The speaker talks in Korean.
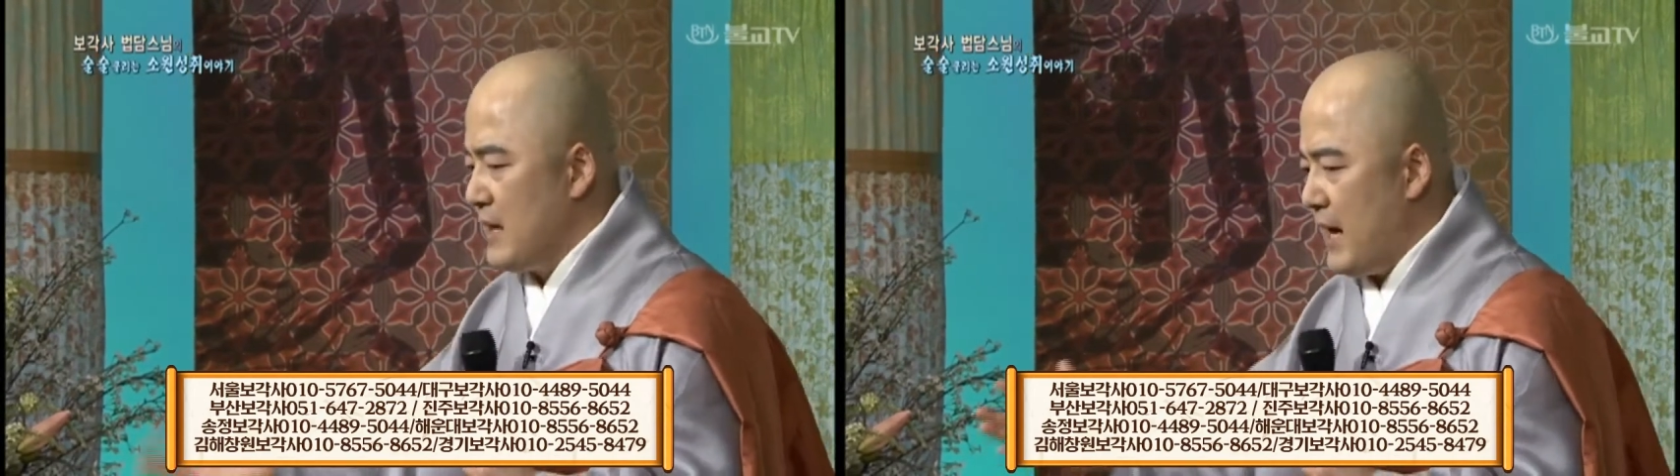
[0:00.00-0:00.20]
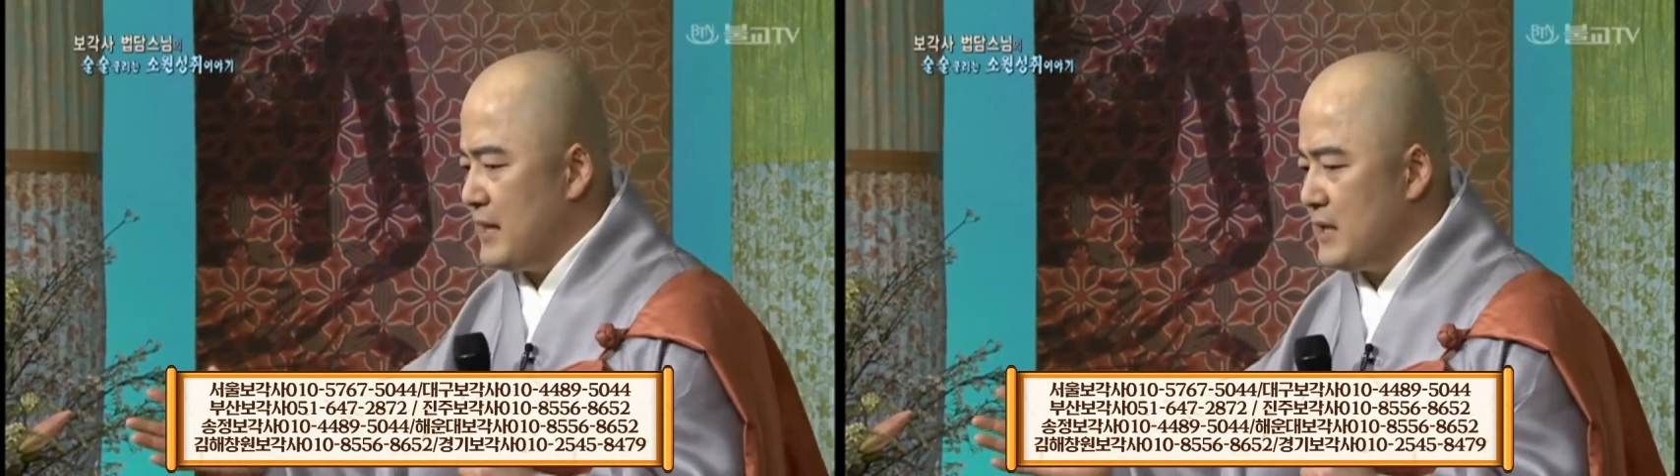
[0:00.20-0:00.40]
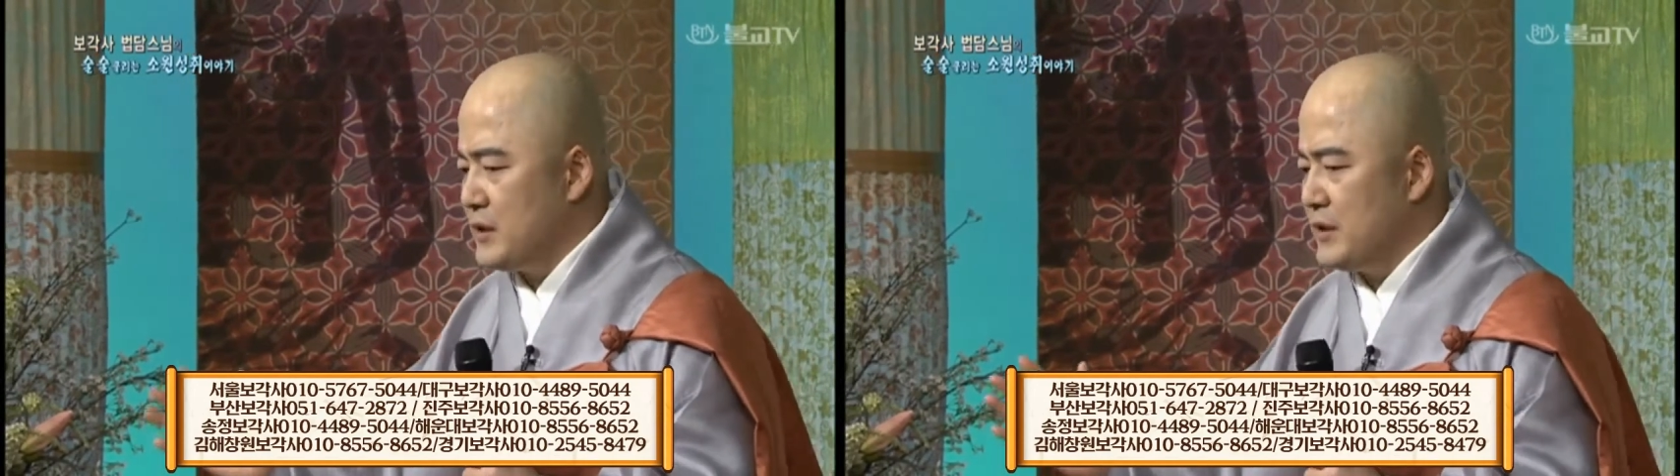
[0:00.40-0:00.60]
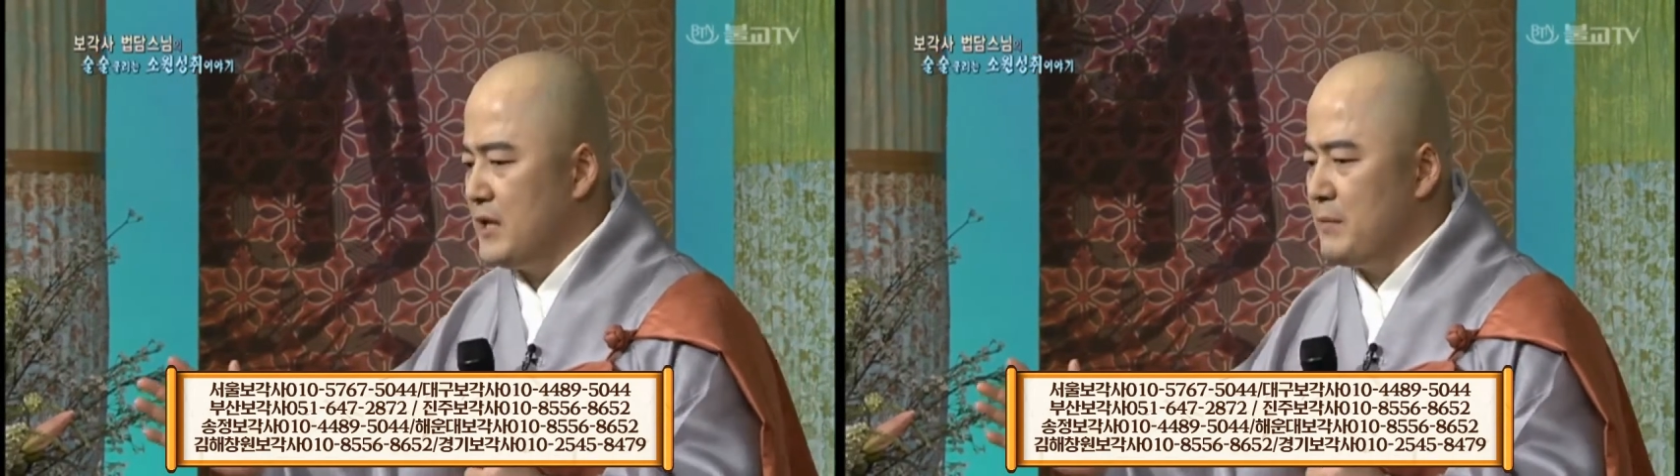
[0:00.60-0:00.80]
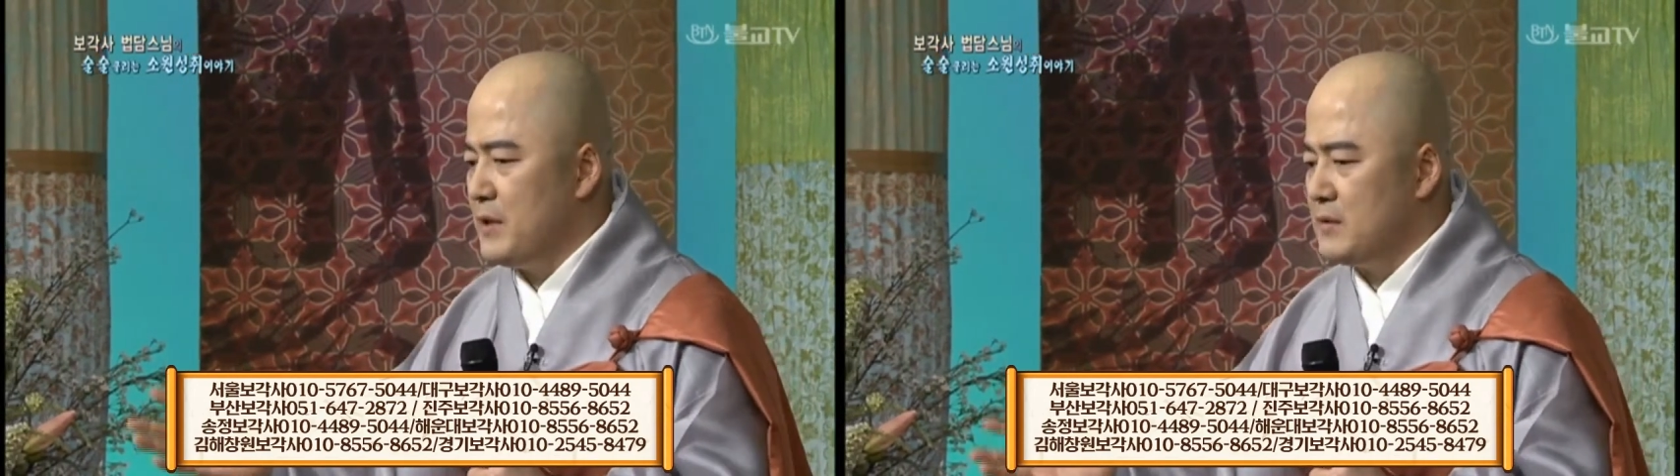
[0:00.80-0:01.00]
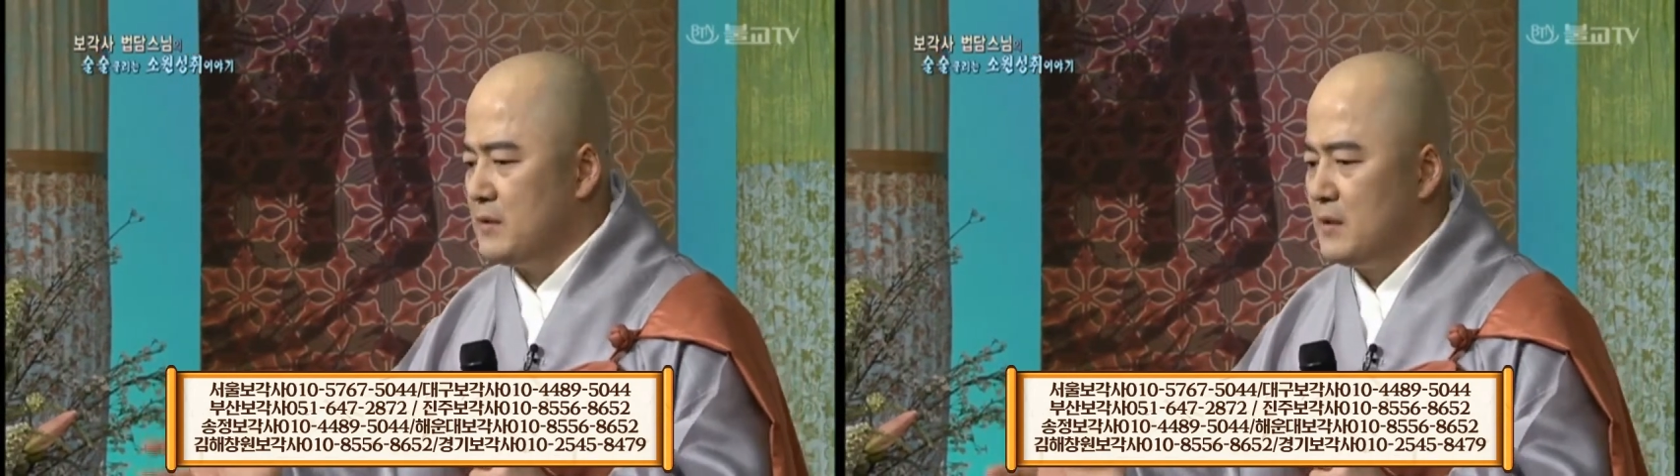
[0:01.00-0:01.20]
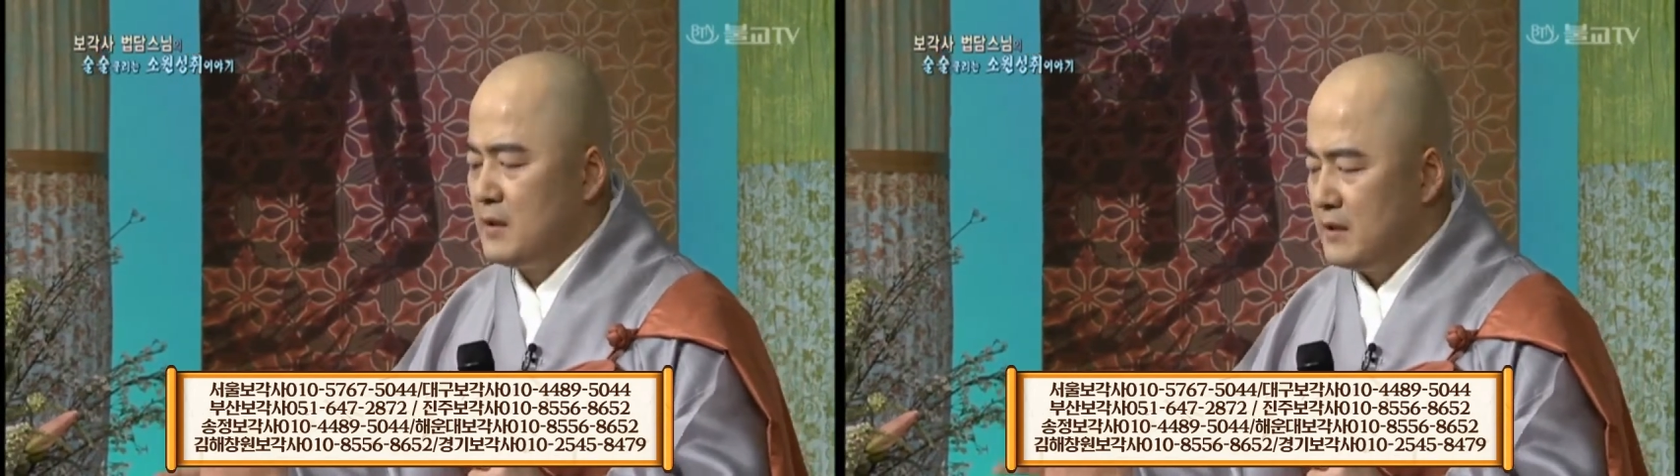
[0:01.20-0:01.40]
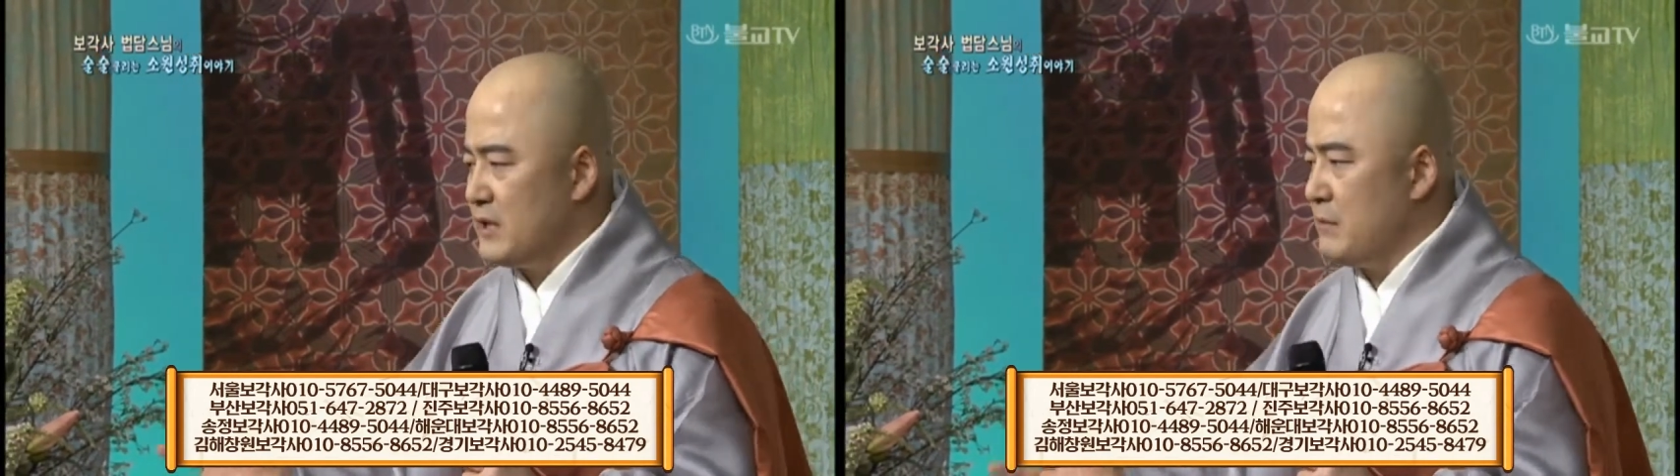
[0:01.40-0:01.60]
아이가 그러려면
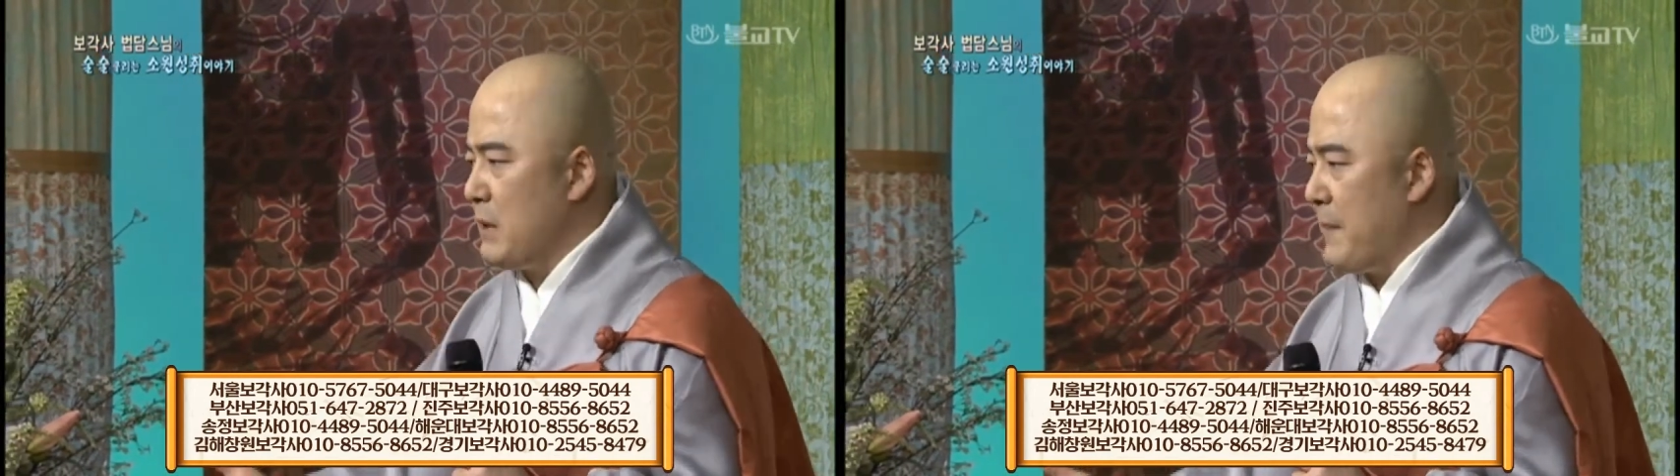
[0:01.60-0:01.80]
그때마다